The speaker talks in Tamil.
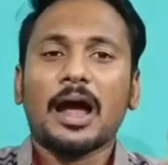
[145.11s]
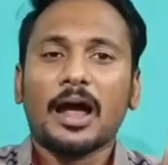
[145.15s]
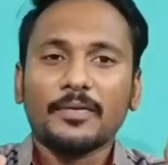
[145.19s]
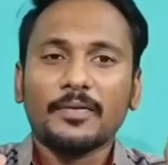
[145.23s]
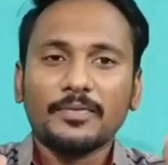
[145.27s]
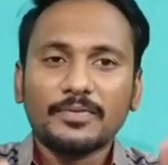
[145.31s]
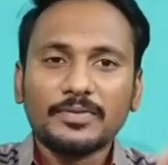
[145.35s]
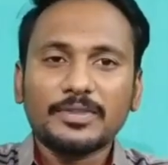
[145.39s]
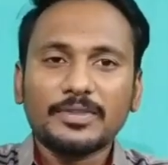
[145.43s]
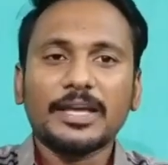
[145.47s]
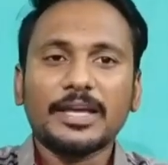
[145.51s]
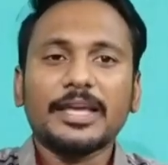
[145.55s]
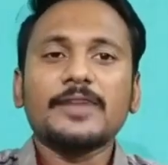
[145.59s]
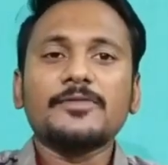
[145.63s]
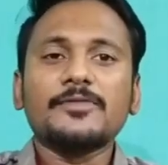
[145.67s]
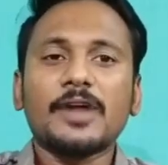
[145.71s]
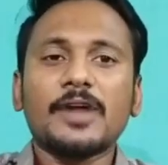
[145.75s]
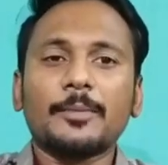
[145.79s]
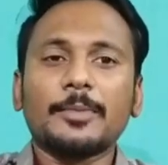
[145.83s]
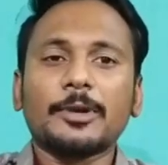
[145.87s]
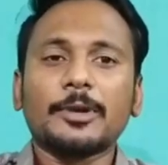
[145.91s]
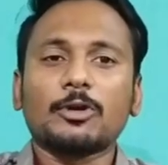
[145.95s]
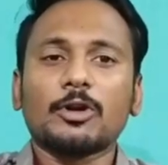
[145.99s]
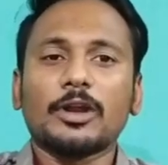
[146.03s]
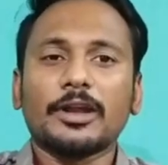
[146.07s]
அந்த
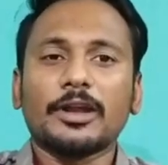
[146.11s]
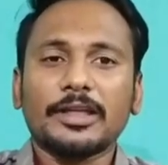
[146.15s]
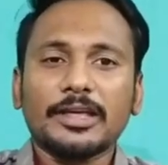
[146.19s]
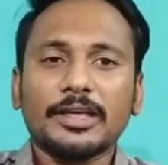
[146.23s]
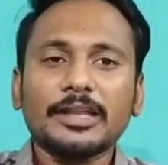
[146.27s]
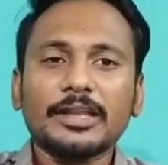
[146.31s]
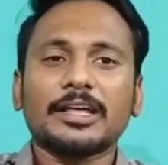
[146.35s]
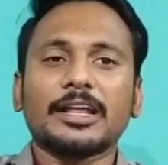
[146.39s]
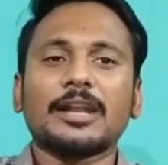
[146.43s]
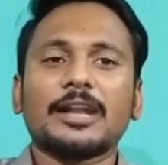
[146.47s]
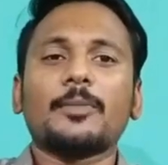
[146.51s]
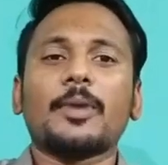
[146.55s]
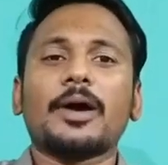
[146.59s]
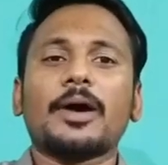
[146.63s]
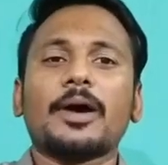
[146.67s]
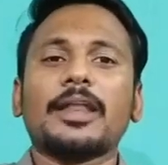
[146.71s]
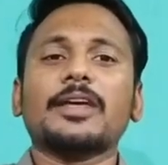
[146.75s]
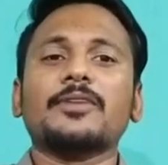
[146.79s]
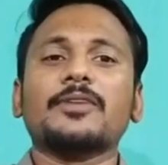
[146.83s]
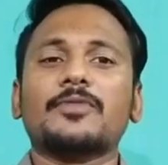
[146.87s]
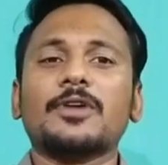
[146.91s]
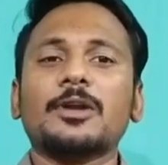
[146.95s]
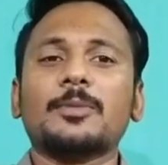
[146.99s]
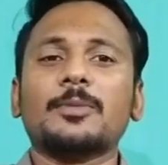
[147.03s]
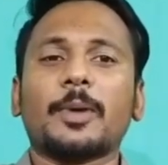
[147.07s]
என்விரான்மெண்ட்டுக்குள்ளே நீங்கள் இருக்கிற மாதிரி
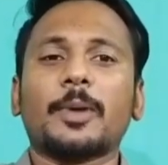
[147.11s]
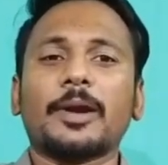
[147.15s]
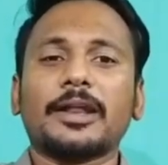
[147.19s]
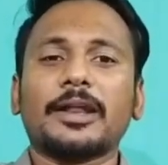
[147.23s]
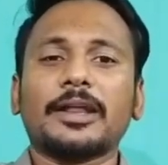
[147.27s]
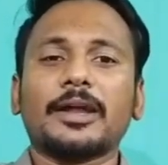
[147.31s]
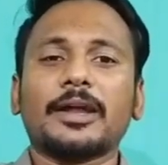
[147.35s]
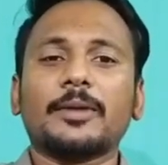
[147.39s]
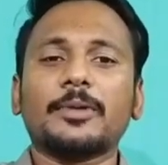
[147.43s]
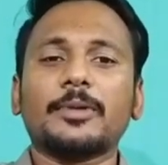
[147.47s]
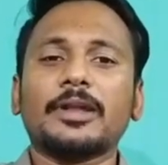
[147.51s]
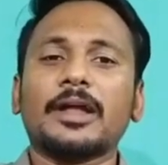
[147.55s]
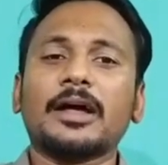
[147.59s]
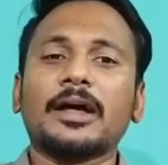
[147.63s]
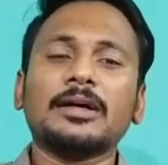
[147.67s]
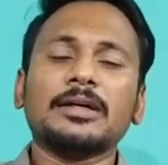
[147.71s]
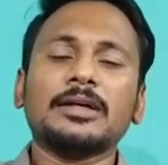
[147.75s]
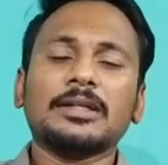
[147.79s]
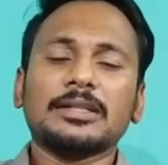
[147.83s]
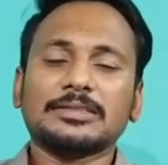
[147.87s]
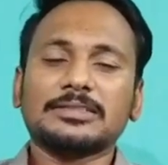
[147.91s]
நீங்கள் ஃபீல் பண்ணுறீங்க அப்படின்னா